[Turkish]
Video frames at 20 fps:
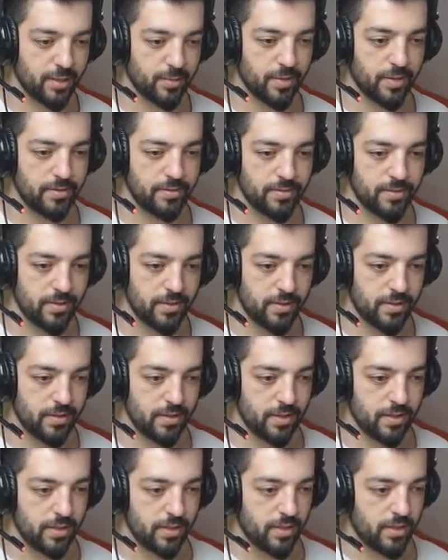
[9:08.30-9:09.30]
tamam.
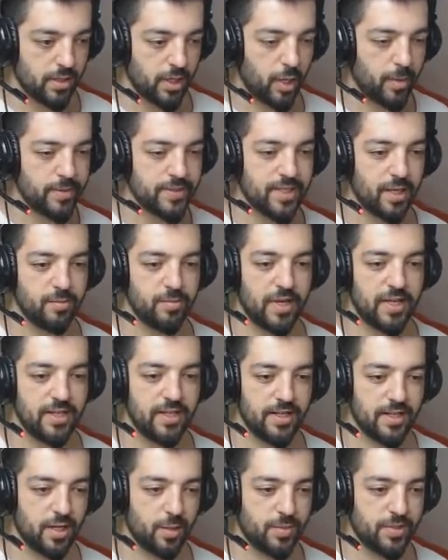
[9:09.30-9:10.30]
Ama sen benimle
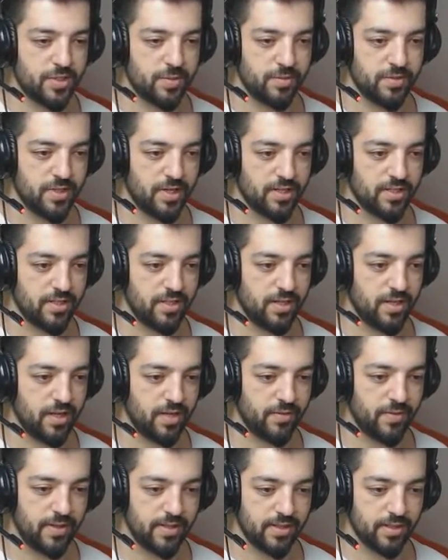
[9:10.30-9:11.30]
kapışmayacaktın ha.
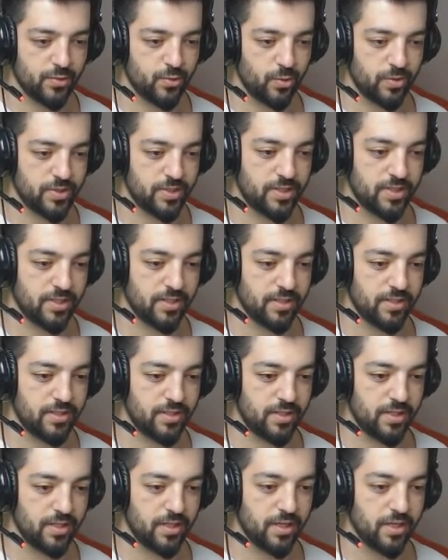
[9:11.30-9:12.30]
Valla çok
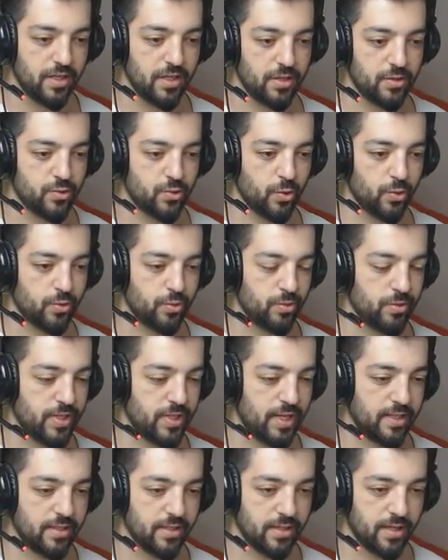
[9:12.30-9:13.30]
sıkıntıya soktun
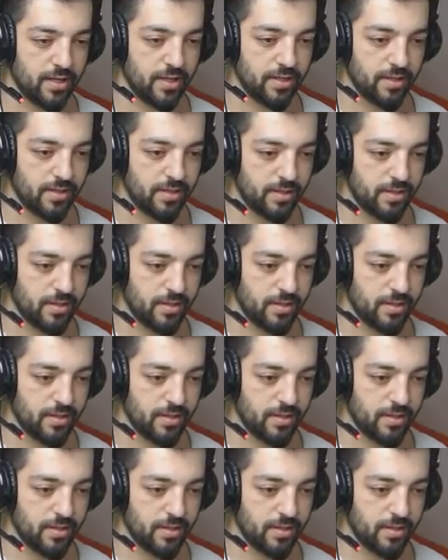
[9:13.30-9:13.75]
kendini yani.